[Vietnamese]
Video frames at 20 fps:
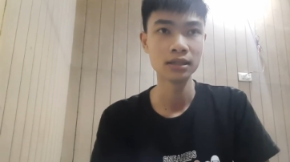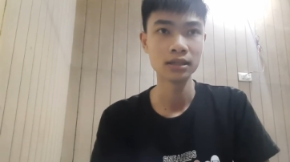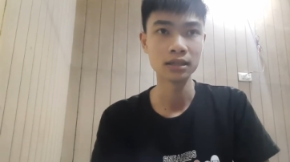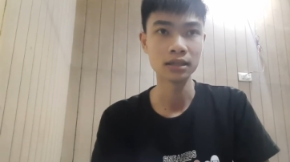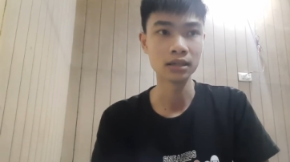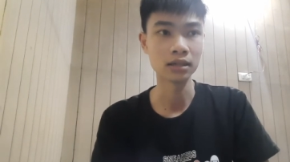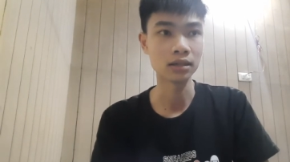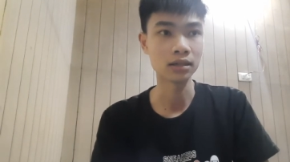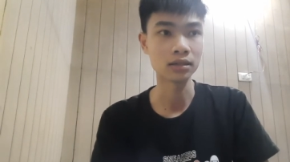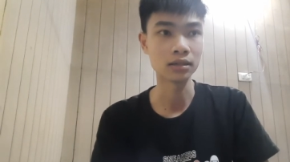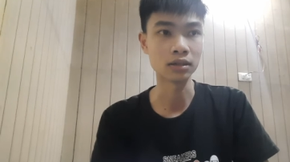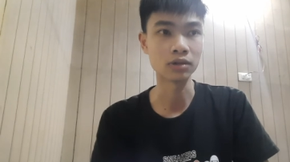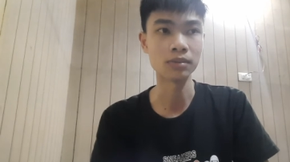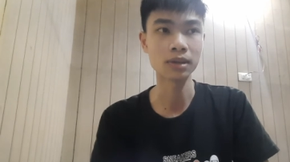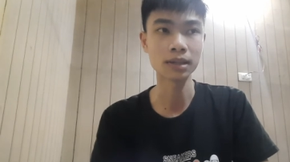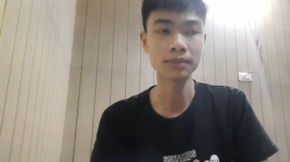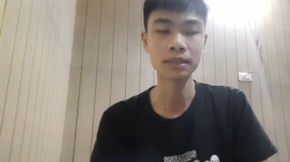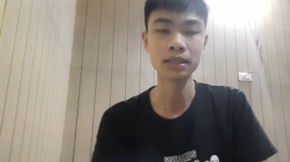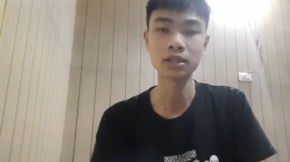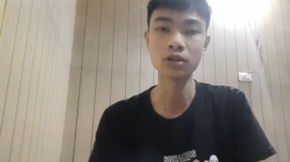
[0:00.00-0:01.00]
À, thì hôm
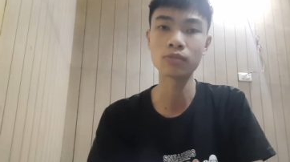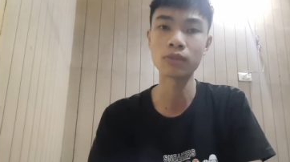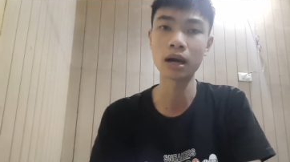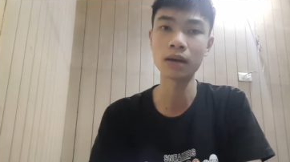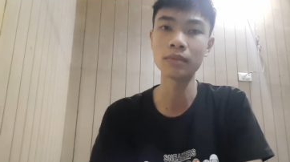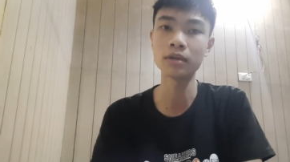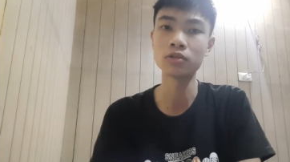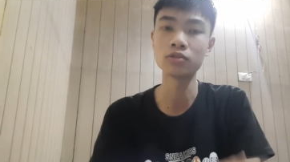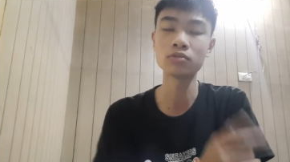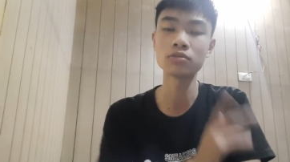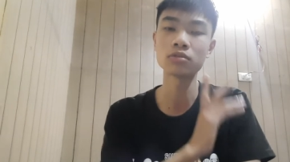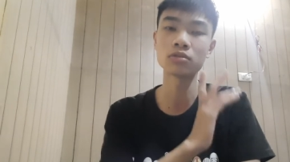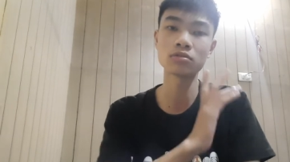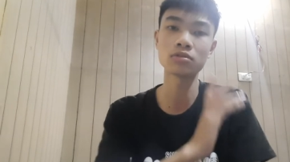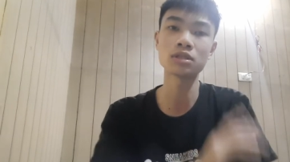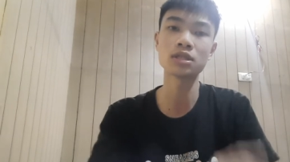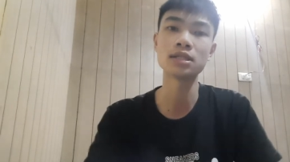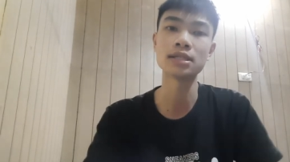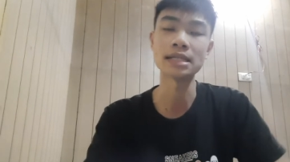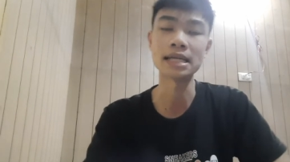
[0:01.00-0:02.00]
nay mình thông báo, mình cũng có
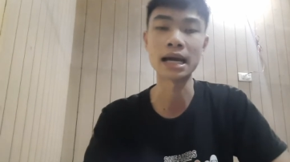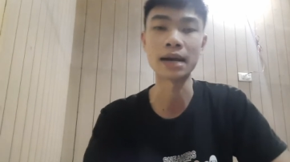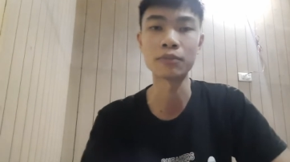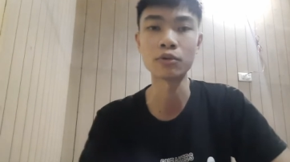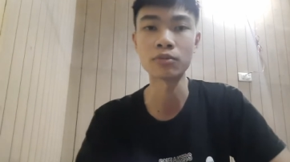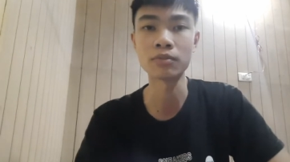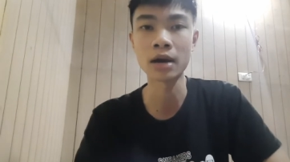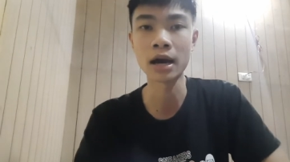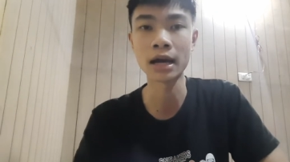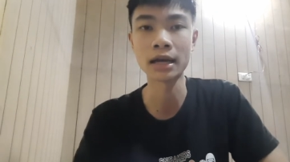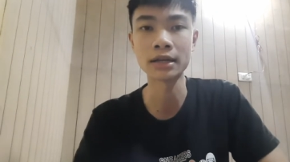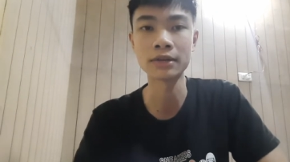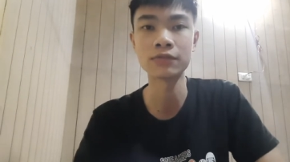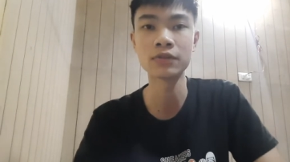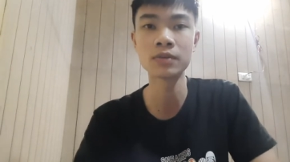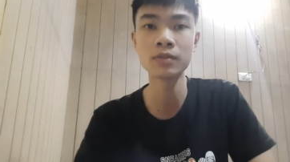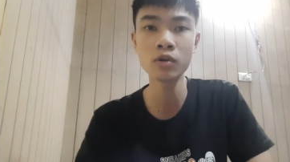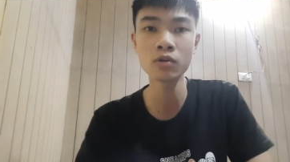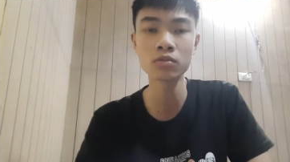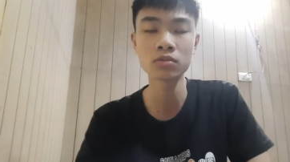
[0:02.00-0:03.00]
chia sẻ một bài lên
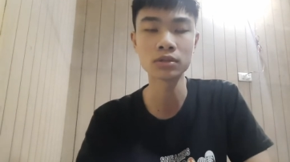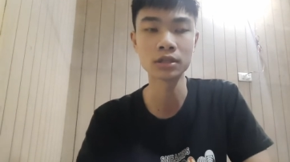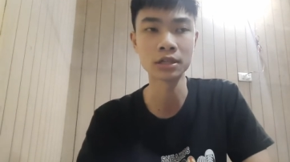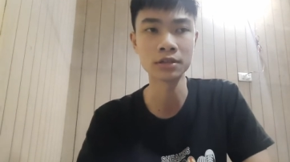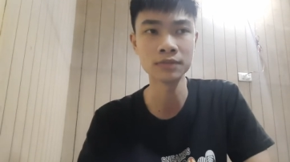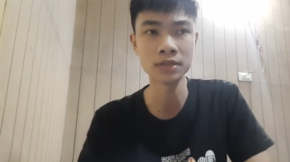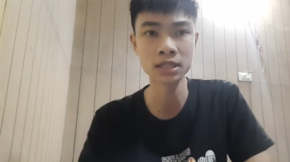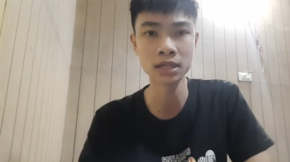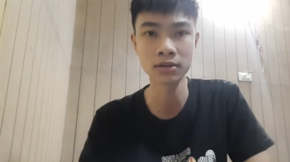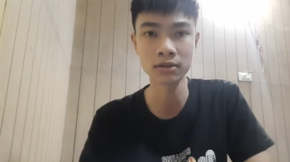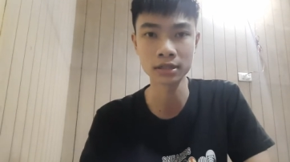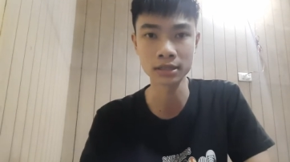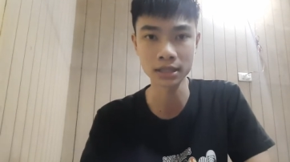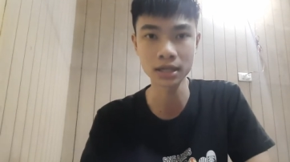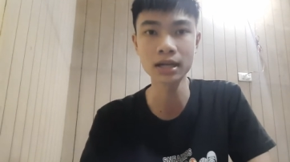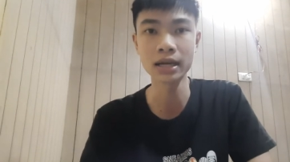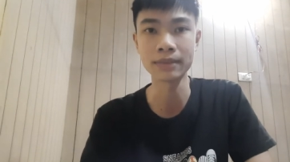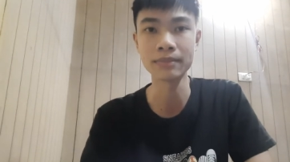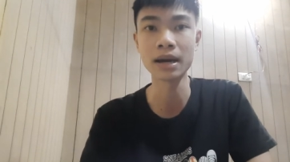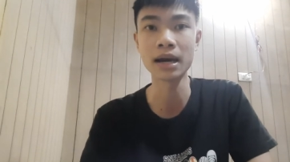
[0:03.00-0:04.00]
Facebook, thì cái video này
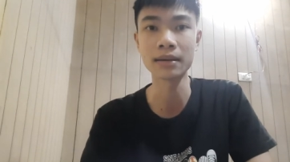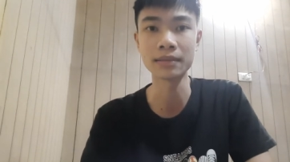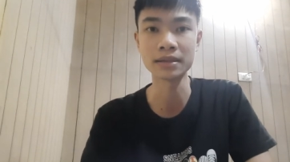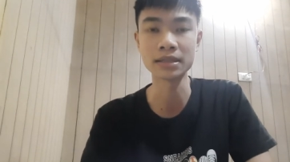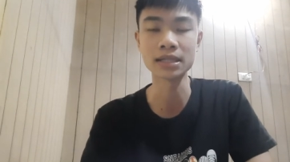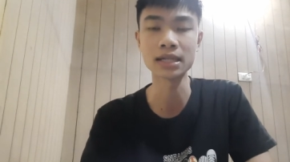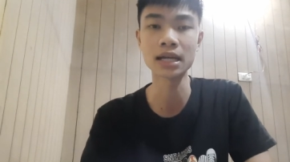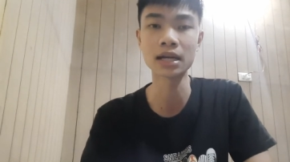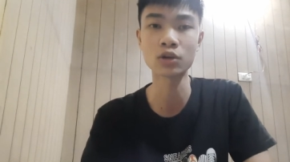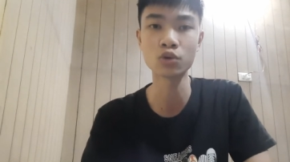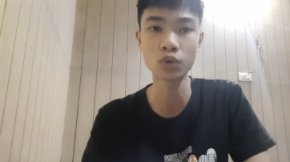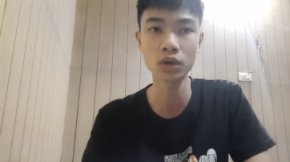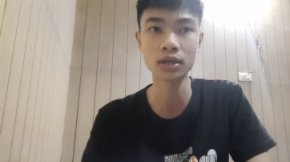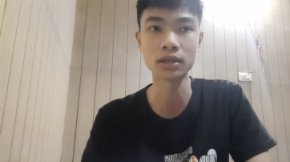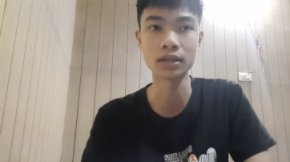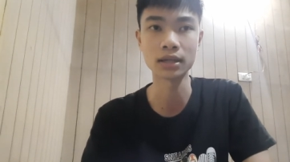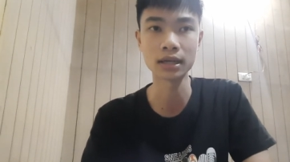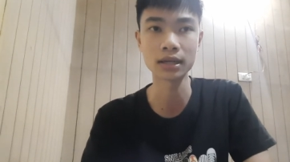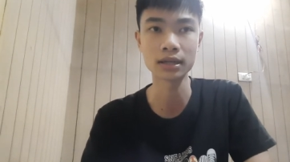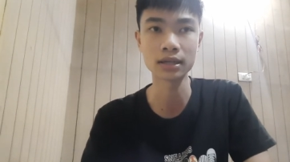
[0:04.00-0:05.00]
chắc ngày mai mình sẽ đăng luôn
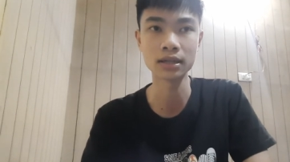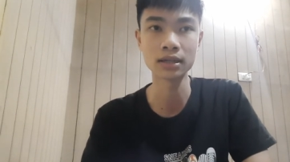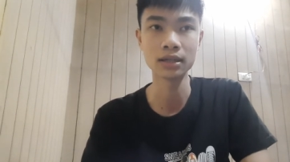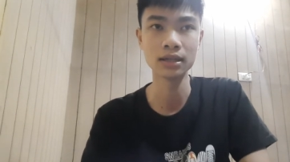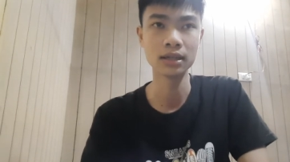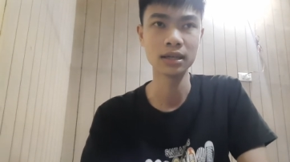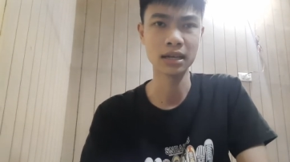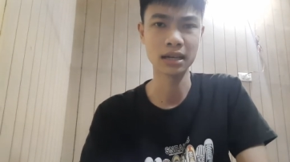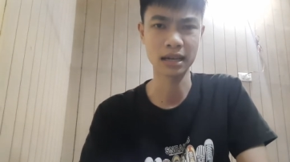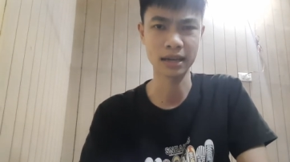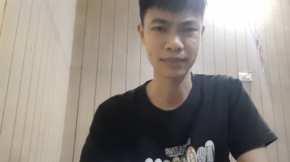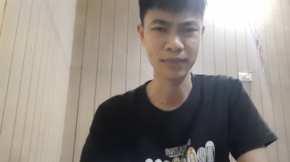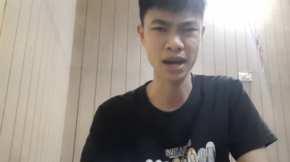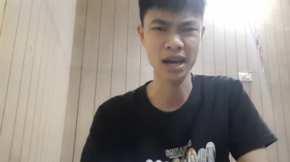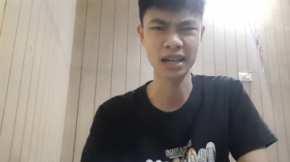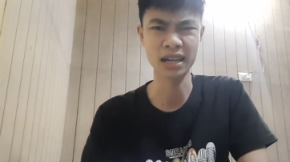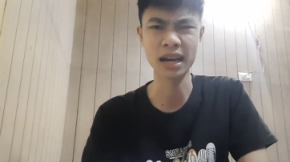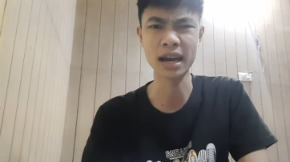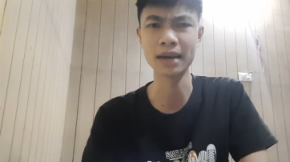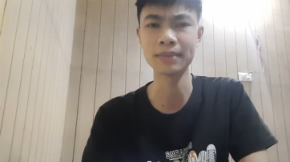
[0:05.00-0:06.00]
đấy. Ngày
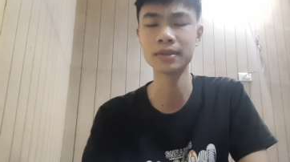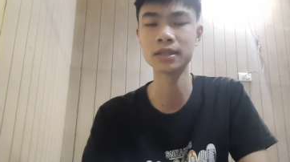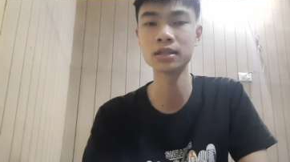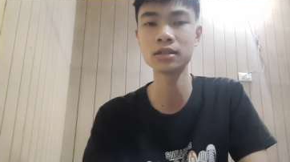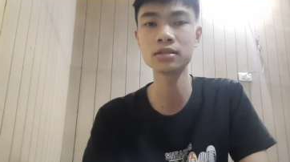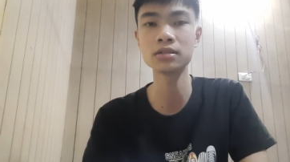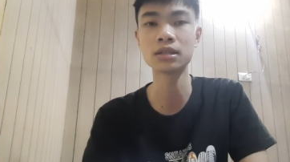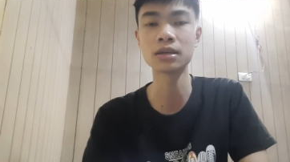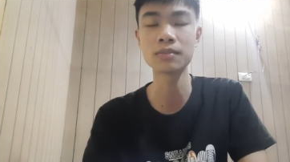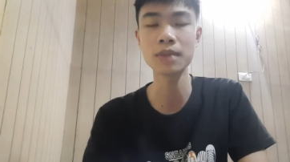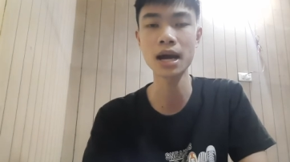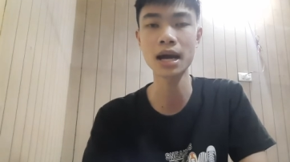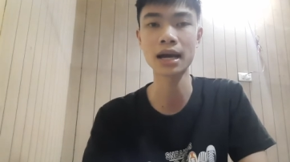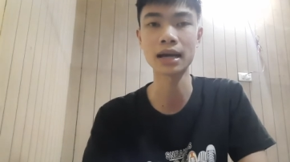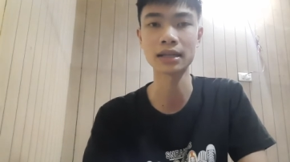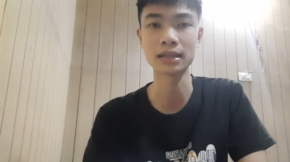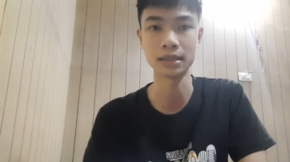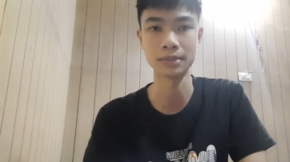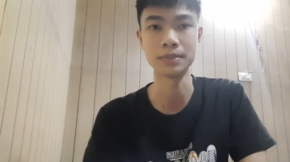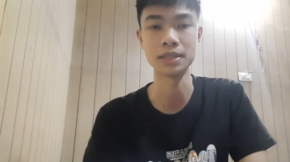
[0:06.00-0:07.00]
mai hai mươi tư tháng ba
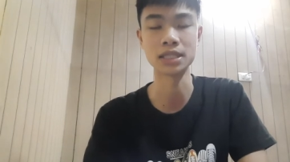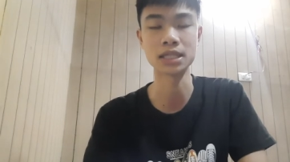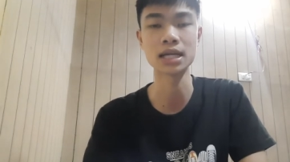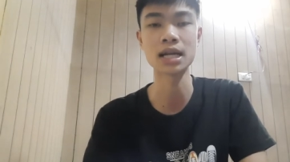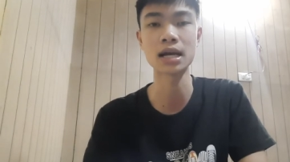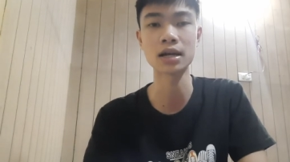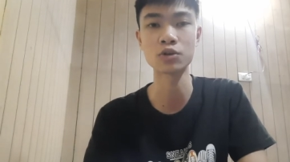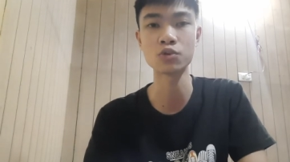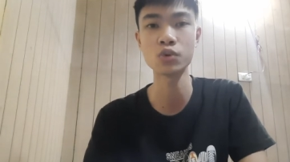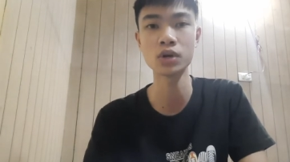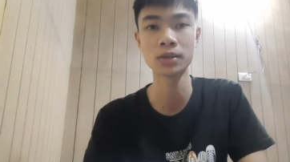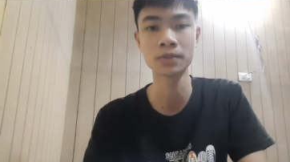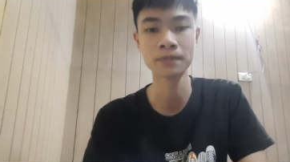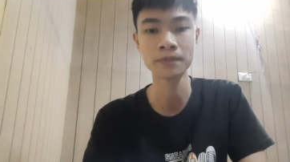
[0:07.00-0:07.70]
thì mình sẽ đăng luôn